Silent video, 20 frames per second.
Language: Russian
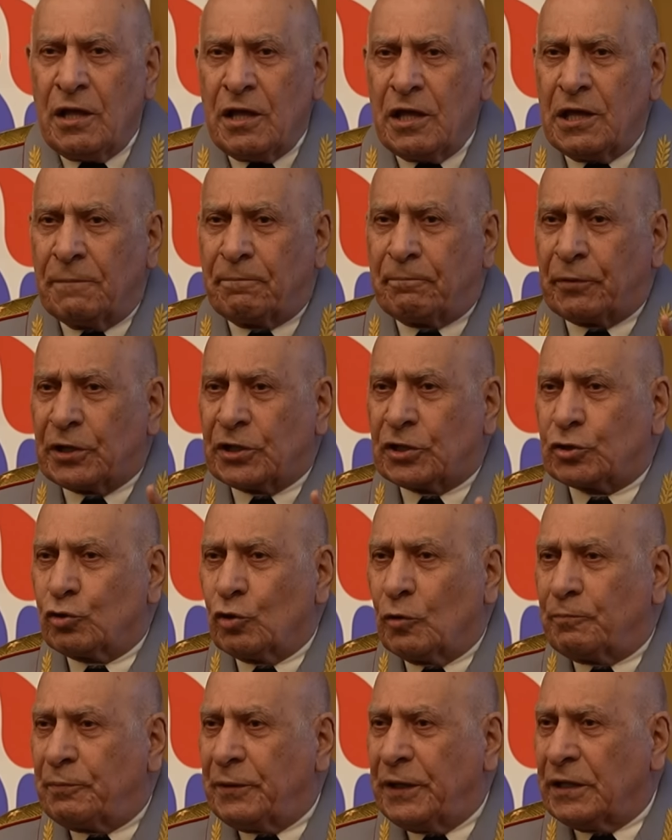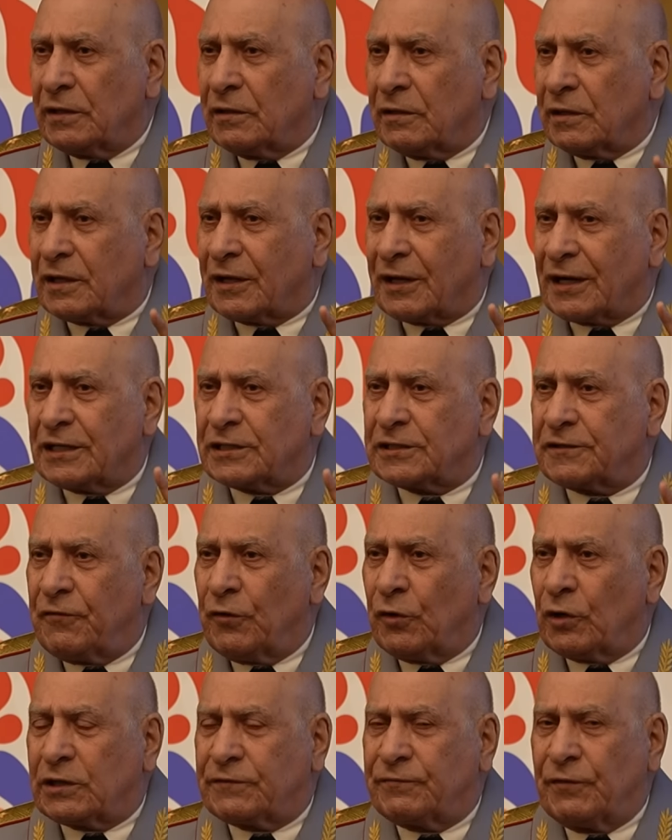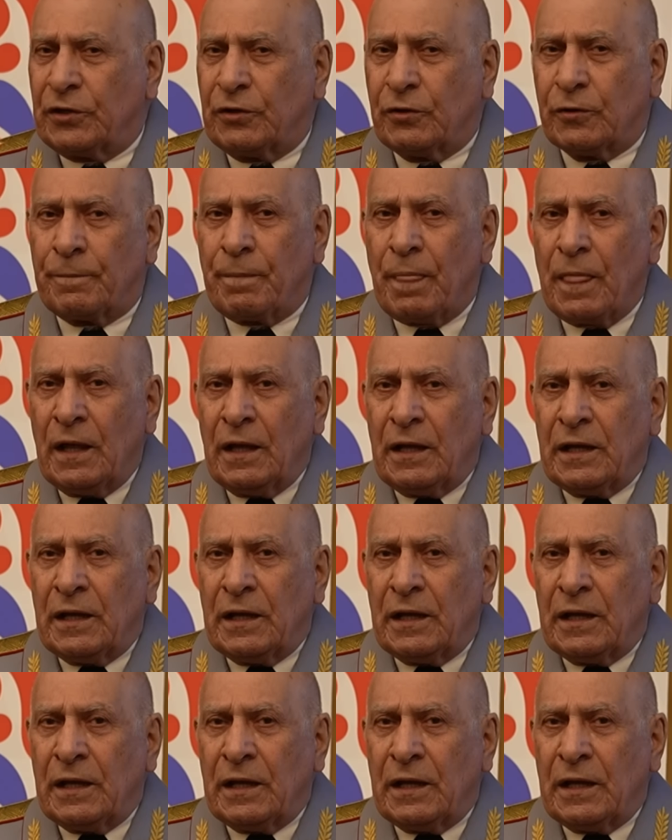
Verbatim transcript: и приступил к развертыванию